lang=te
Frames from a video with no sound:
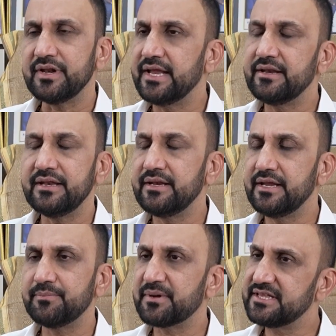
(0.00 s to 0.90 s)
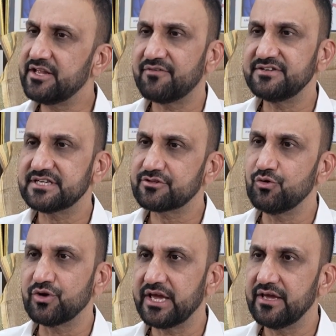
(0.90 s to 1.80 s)
నేను నేను ప్రతి ఆఫీసర్తో
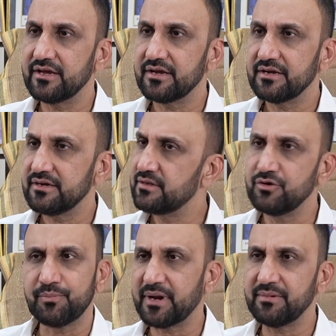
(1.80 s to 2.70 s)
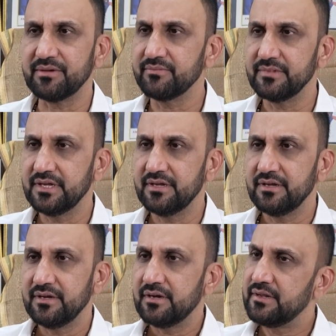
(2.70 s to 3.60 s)
ఓకే నో ప్రాబ్లం
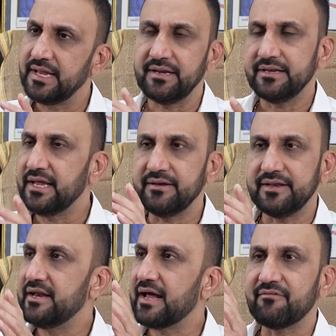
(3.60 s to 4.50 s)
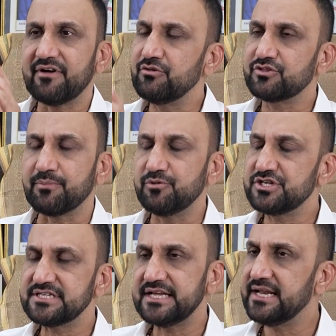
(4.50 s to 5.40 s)
నేను వాళ్ళు తప్పు
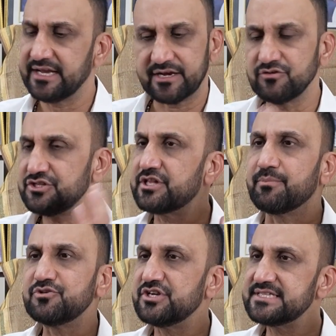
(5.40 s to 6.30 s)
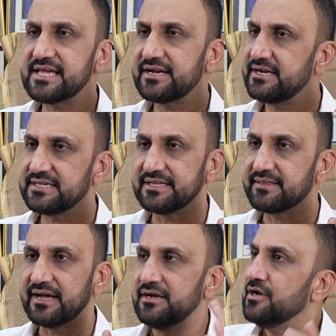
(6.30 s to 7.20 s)
చేస్తే నేను ఇక్కడ నుంచి తప్పు చేస్తానని
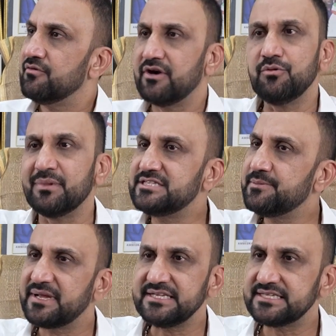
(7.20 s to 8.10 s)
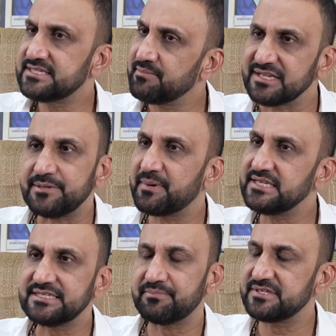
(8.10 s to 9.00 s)
చెప్తా వాళ్ళు మంచి పని చేస్తే మంచి
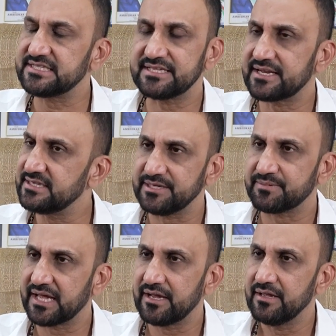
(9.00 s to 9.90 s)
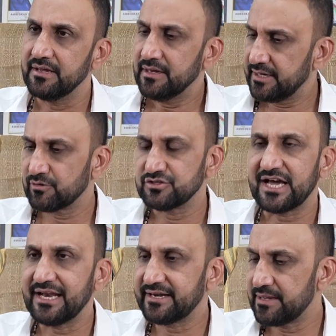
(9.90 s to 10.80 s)
పని చెప్ చేస్తారని చెప్తా నాకు
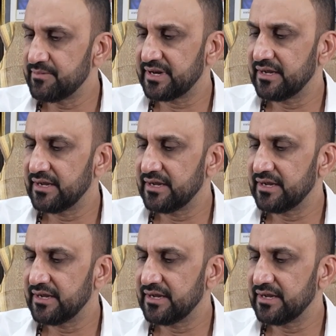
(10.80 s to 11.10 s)
చాలా టైం